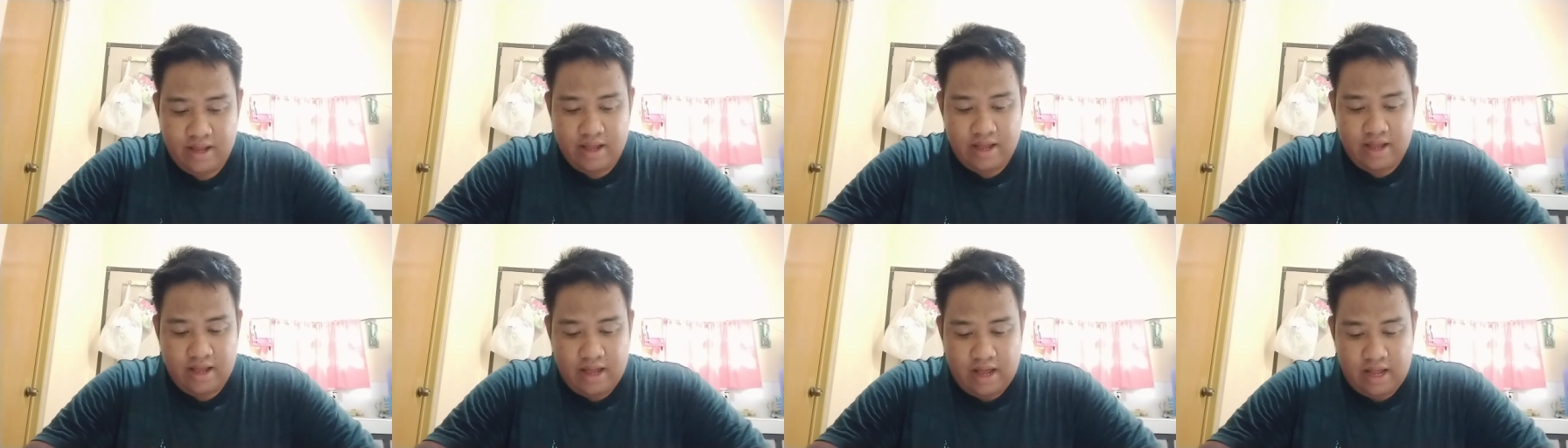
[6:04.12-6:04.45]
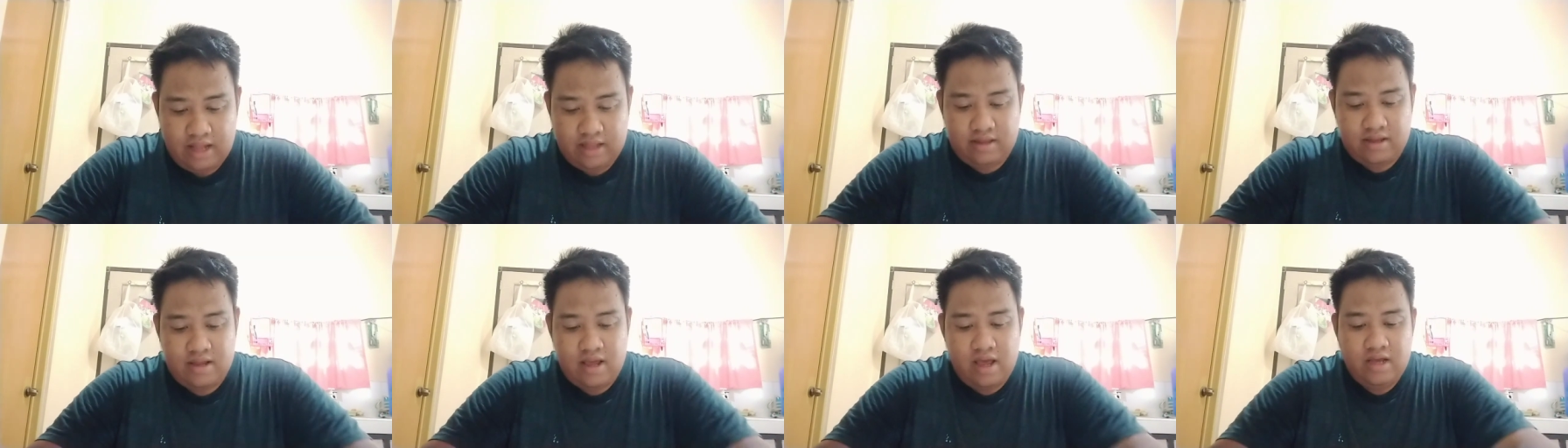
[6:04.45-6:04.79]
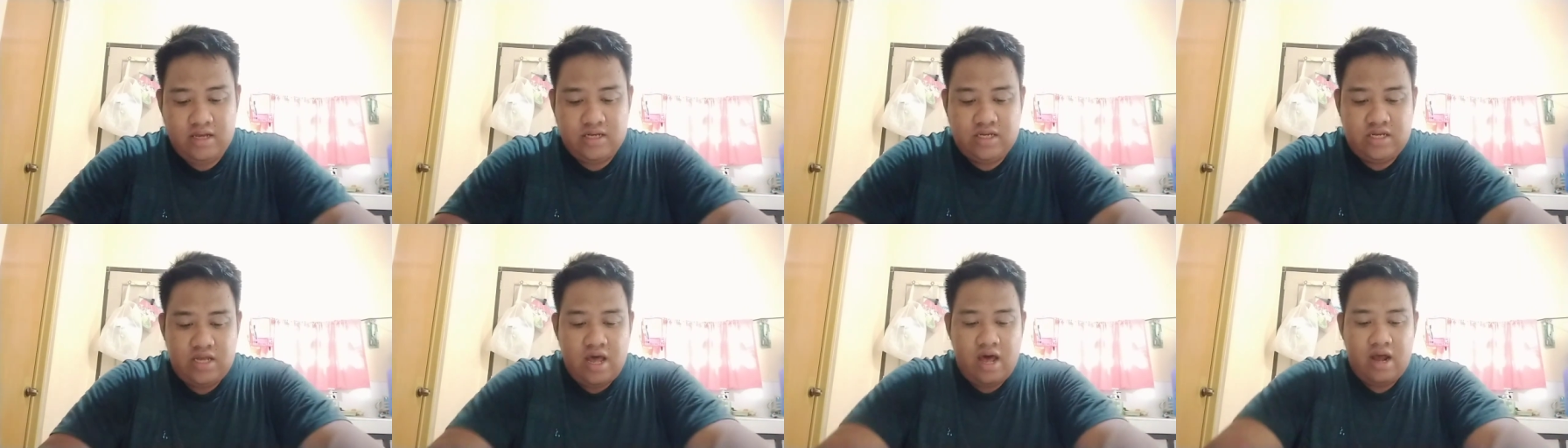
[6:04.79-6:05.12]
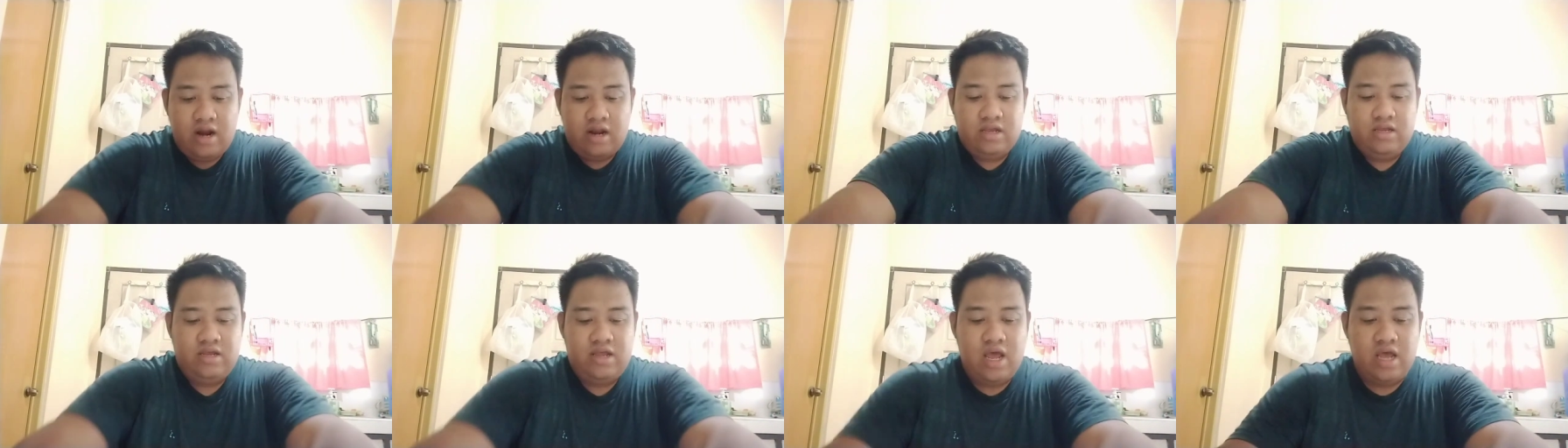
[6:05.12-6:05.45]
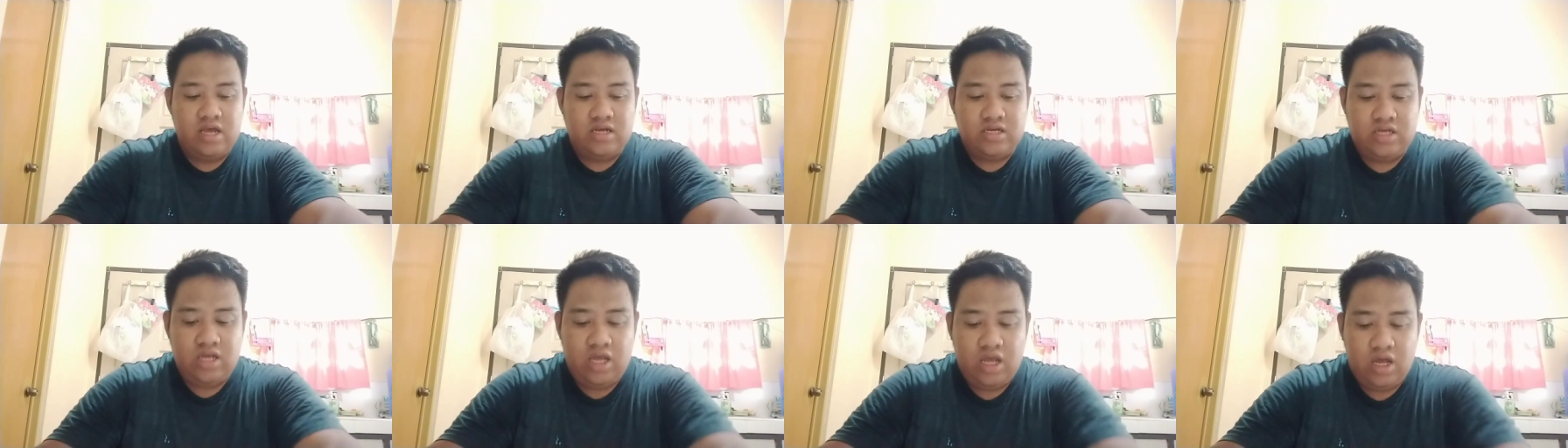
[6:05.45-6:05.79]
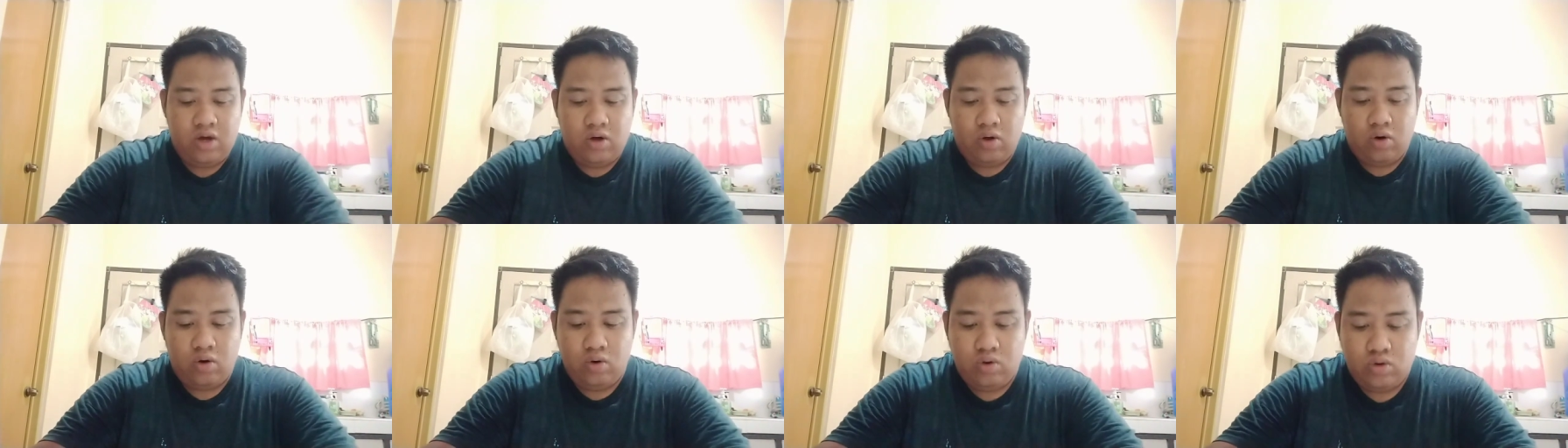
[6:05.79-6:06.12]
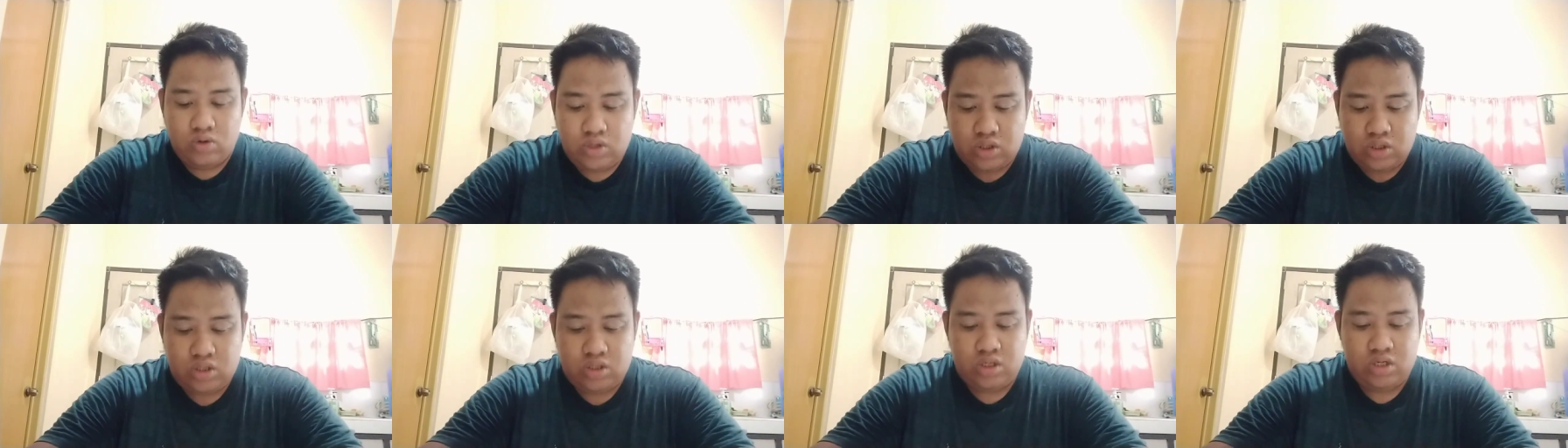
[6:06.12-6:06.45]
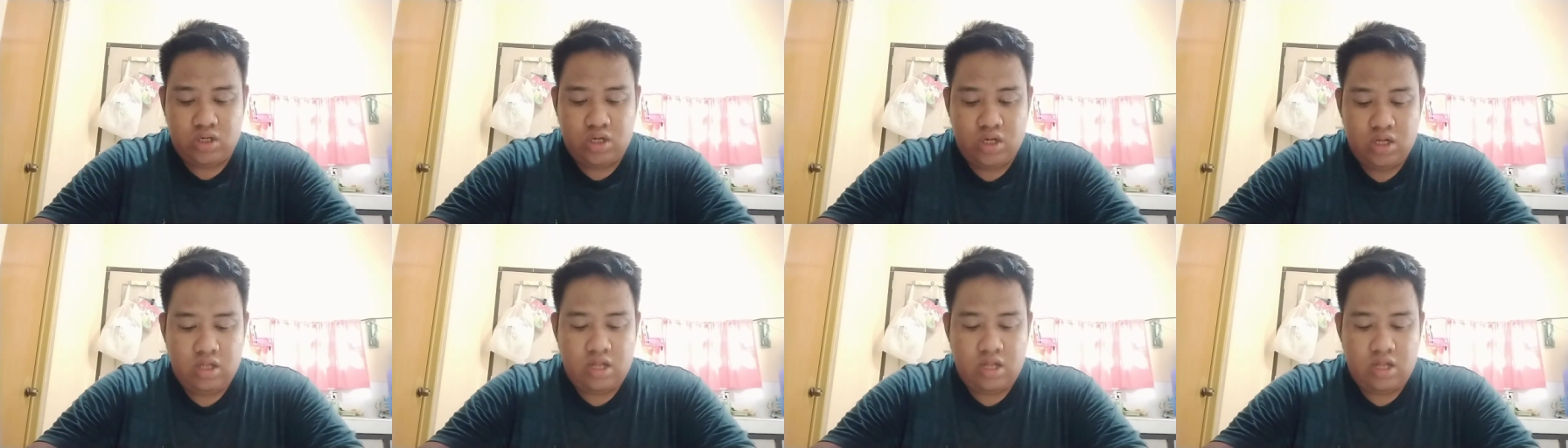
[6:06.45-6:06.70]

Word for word: at kay Sir Jesse Cruz